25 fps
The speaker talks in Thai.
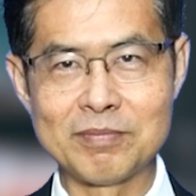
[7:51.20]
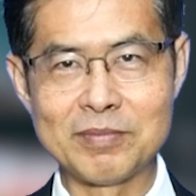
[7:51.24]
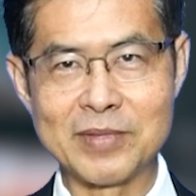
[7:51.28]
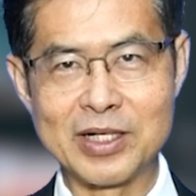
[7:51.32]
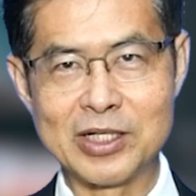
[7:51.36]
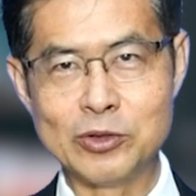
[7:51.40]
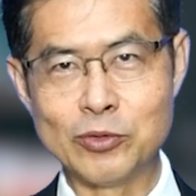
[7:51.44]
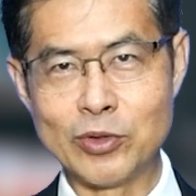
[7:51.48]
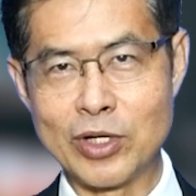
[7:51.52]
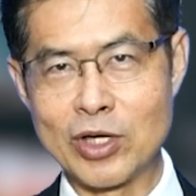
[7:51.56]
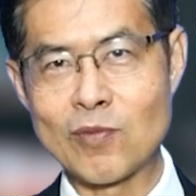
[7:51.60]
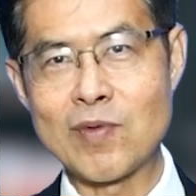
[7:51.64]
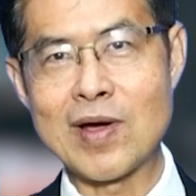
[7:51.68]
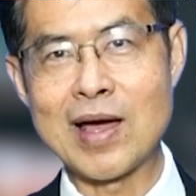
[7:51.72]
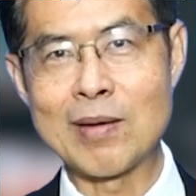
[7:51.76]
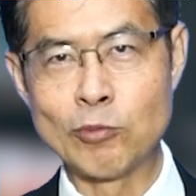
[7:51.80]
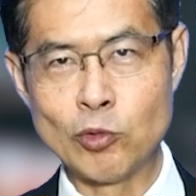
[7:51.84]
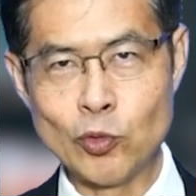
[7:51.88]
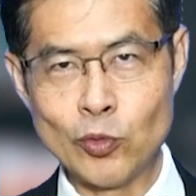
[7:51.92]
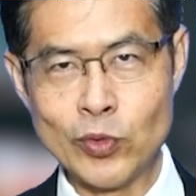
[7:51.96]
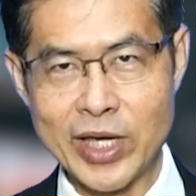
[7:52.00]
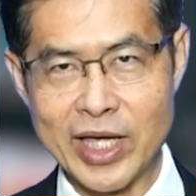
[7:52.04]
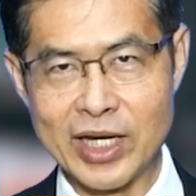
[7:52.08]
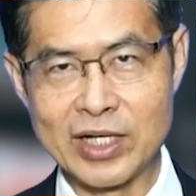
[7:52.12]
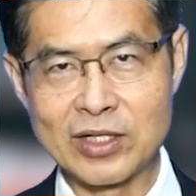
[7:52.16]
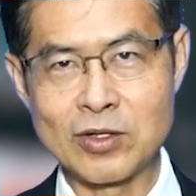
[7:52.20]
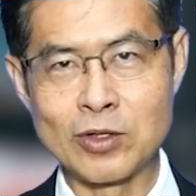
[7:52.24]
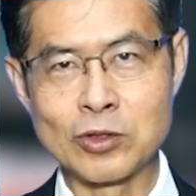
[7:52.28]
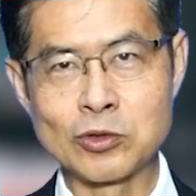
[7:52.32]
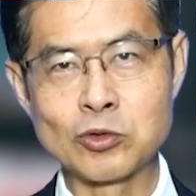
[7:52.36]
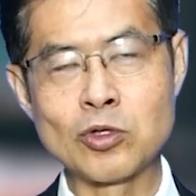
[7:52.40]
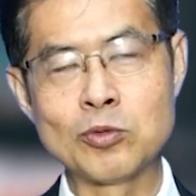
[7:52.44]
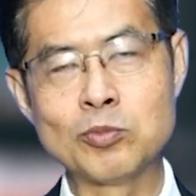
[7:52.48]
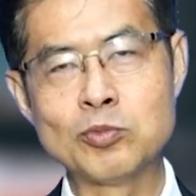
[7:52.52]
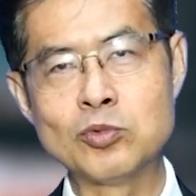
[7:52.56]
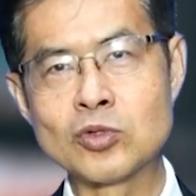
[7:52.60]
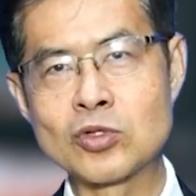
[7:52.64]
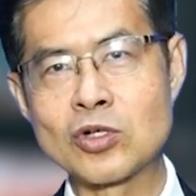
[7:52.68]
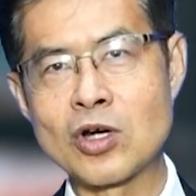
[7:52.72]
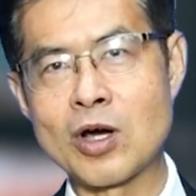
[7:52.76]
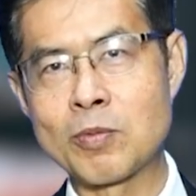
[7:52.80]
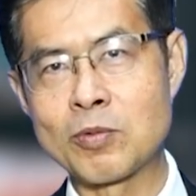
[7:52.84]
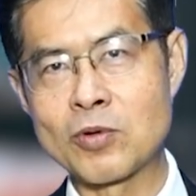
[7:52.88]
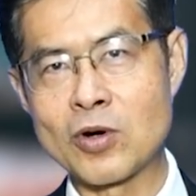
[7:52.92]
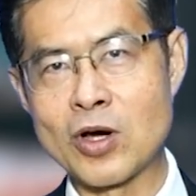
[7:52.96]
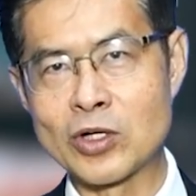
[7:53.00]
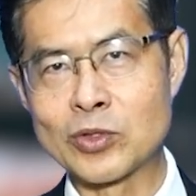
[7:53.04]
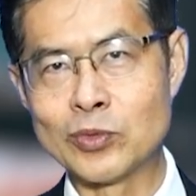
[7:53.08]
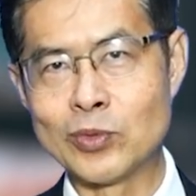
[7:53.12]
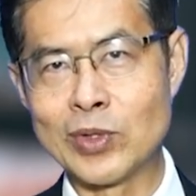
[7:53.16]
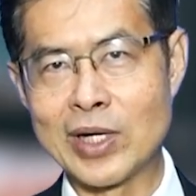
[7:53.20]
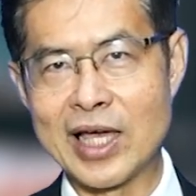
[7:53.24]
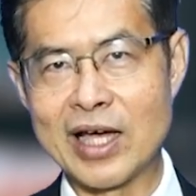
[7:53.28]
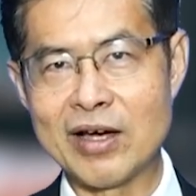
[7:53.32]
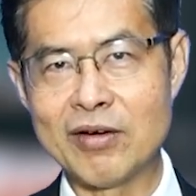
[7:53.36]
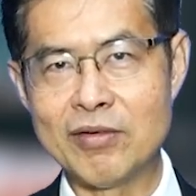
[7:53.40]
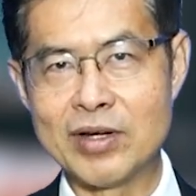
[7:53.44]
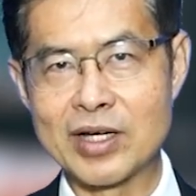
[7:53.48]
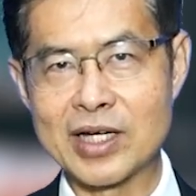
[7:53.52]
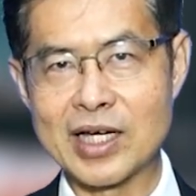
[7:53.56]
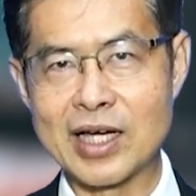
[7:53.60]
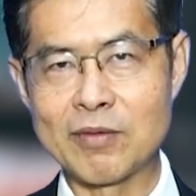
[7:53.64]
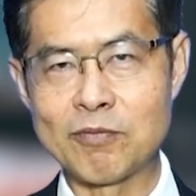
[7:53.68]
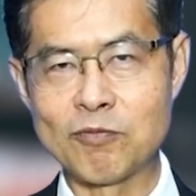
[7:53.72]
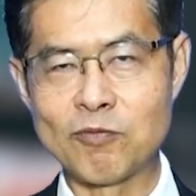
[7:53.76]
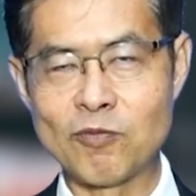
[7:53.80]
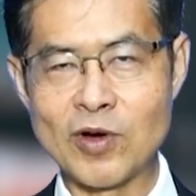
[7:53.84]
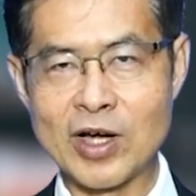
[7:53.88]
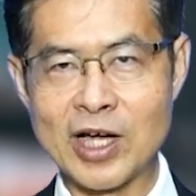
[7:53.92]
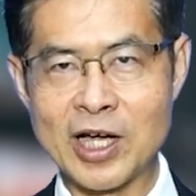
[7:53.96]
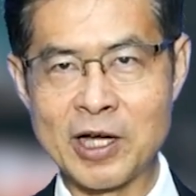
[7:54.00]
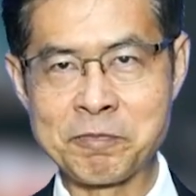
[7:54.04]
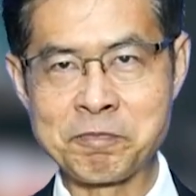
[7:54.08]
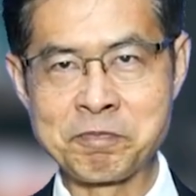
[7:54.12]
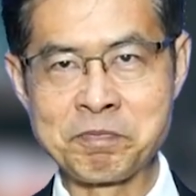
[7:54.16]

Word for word: มันอยู่ในความรู้เห็นของตัวผู้ครอบครองอยู่แล้วนะครับ ว่า